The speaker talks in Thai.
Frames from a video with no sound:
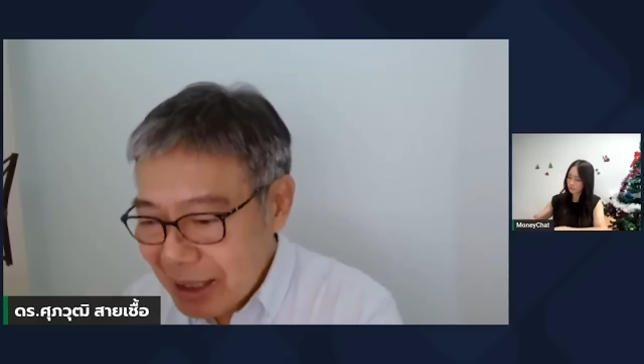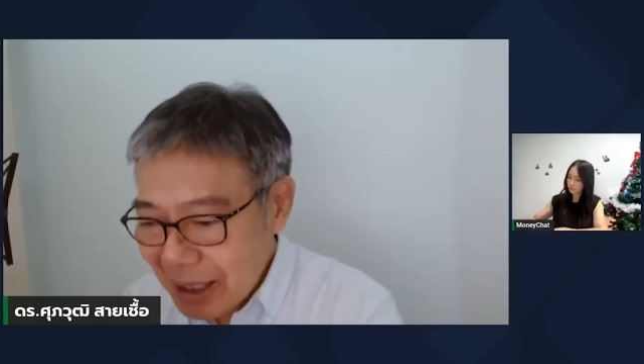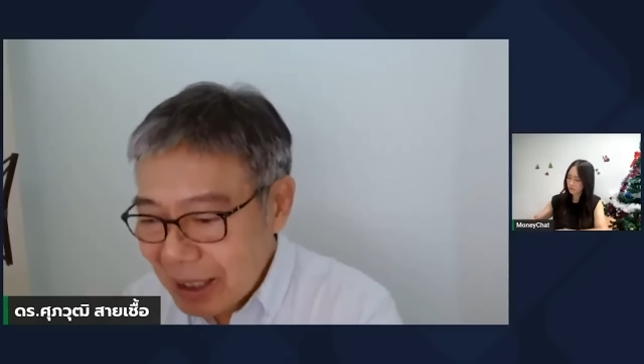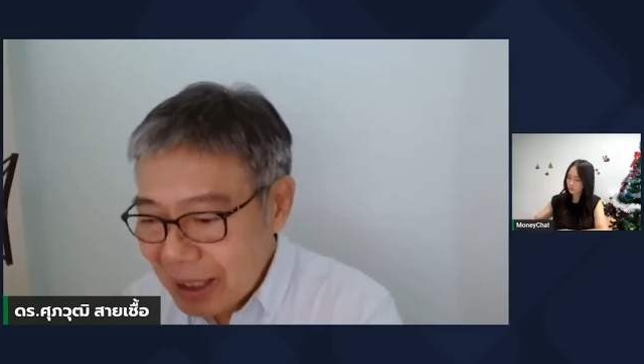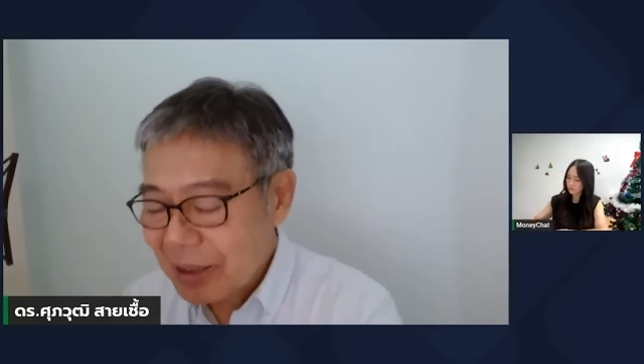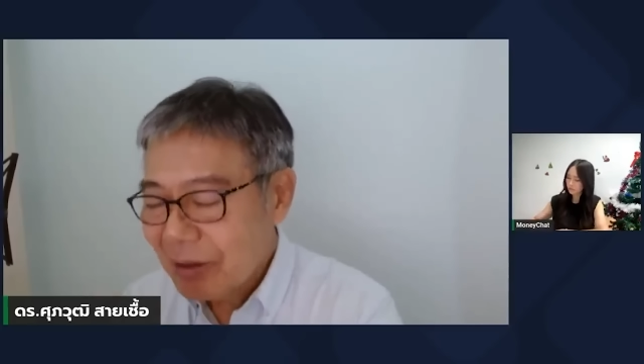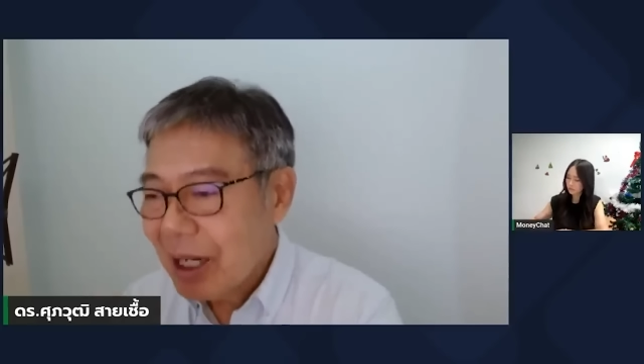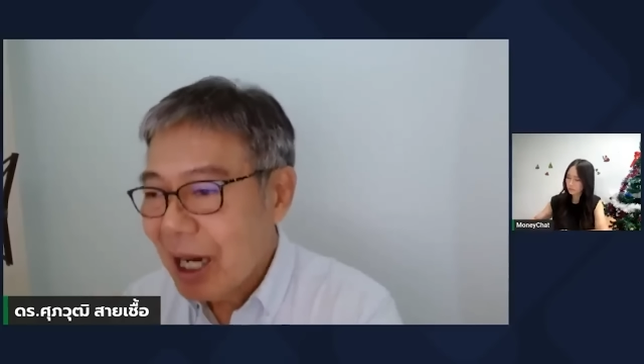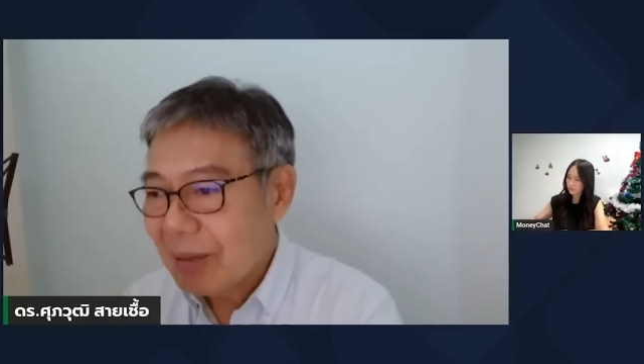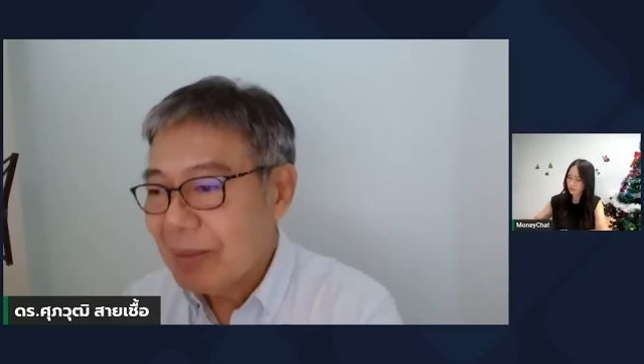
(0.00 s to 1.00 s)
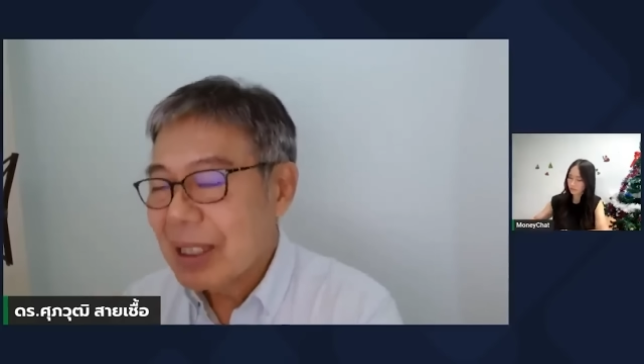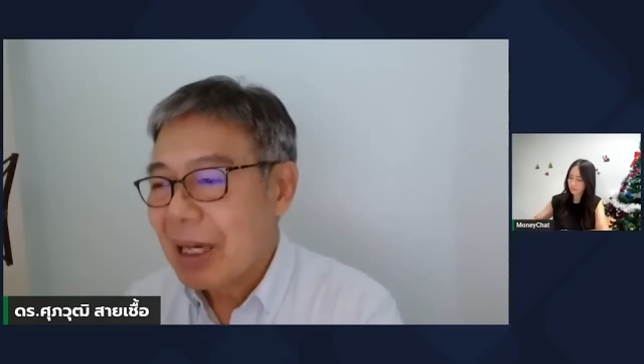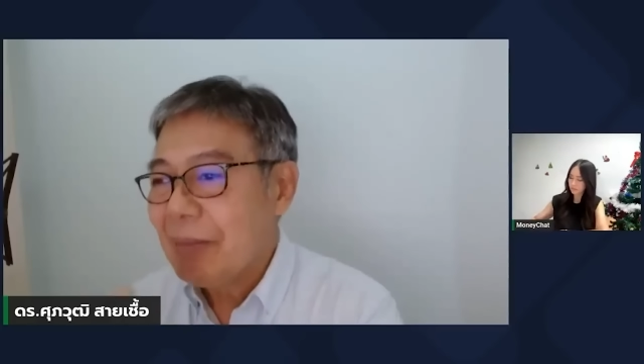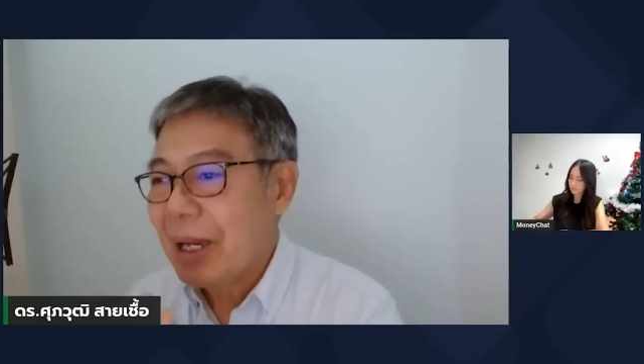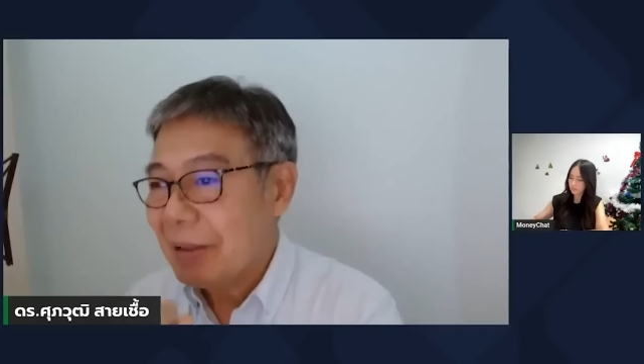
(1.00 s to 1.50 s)
จีนจะต้องหันมา
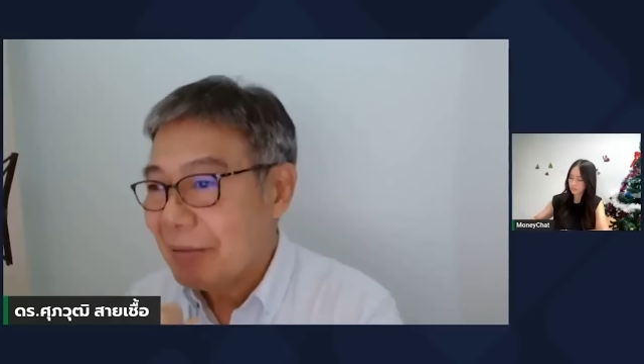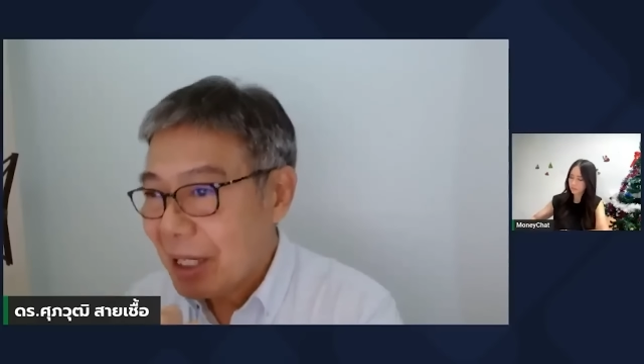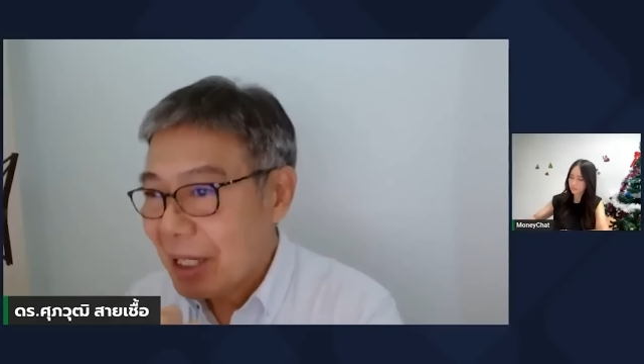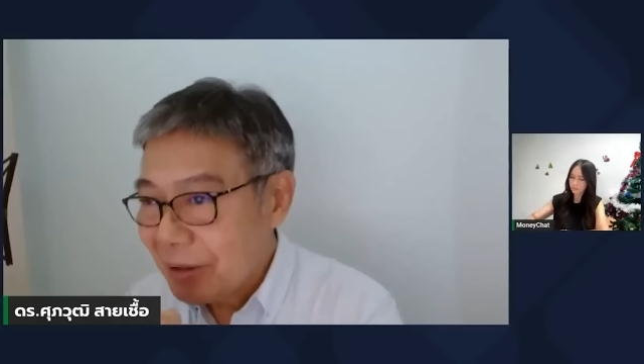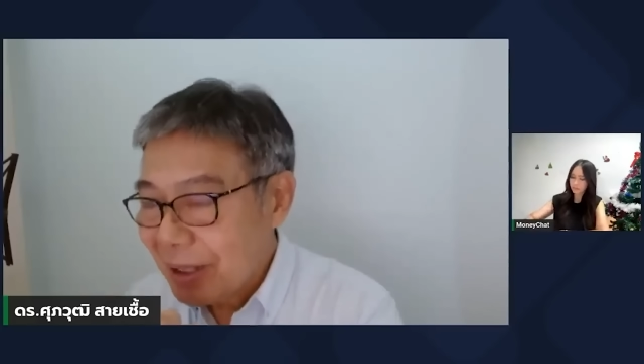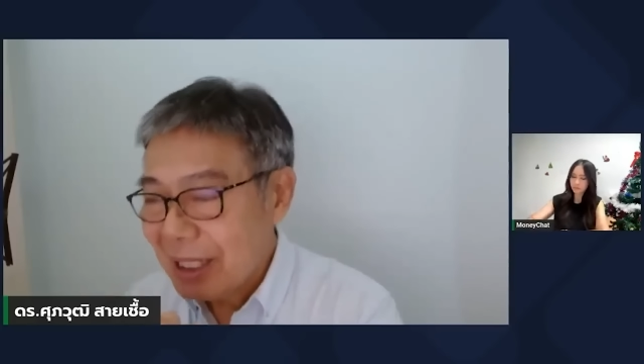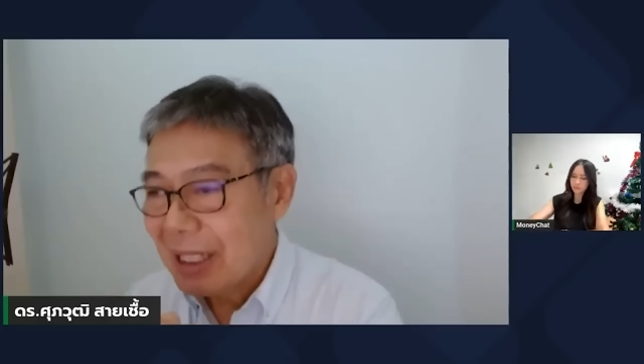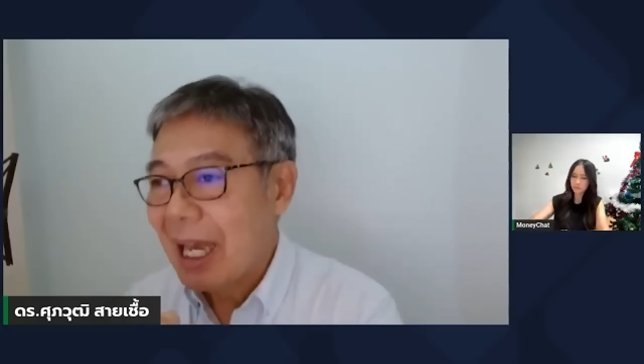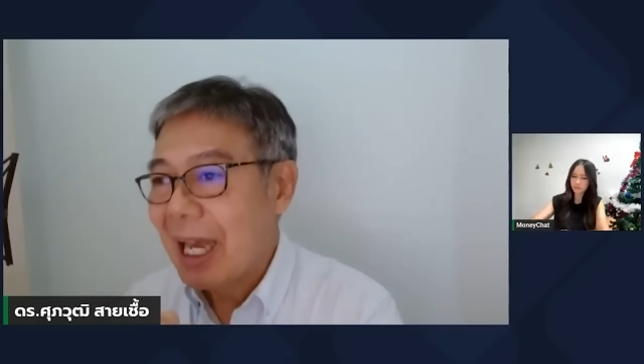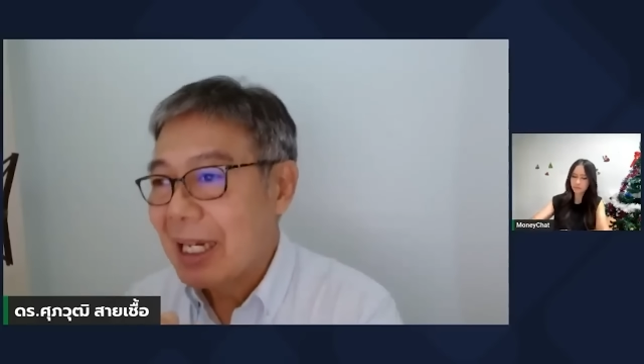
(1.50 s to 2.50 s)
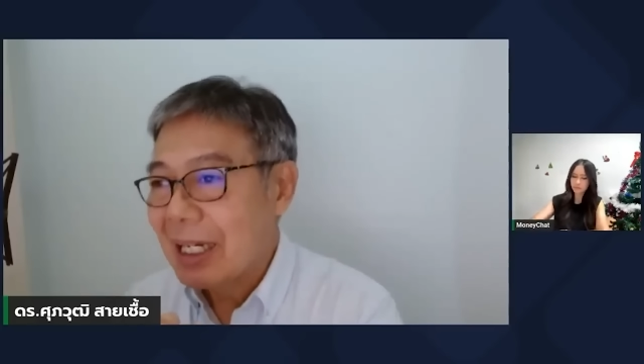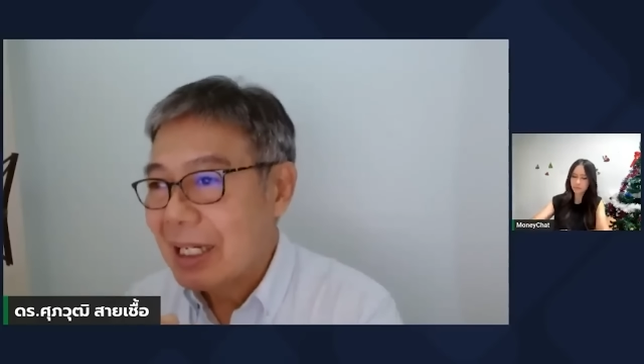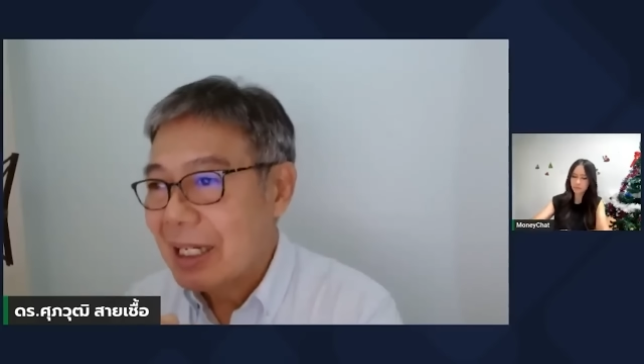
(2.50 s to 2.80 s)
ทำ manufacturing แทน